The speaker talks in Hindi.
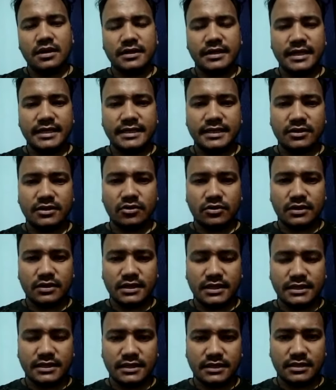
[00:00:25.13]
नैतिक और
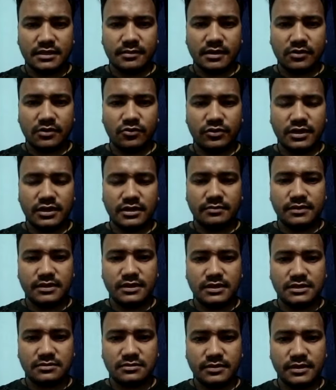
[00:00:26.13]
अनैतिक दबावों के
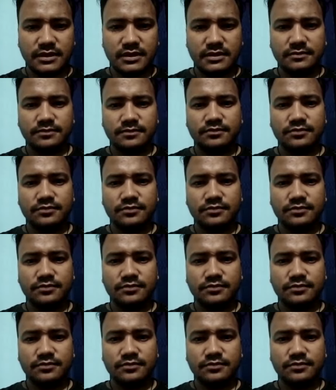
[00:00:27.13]
बीच भी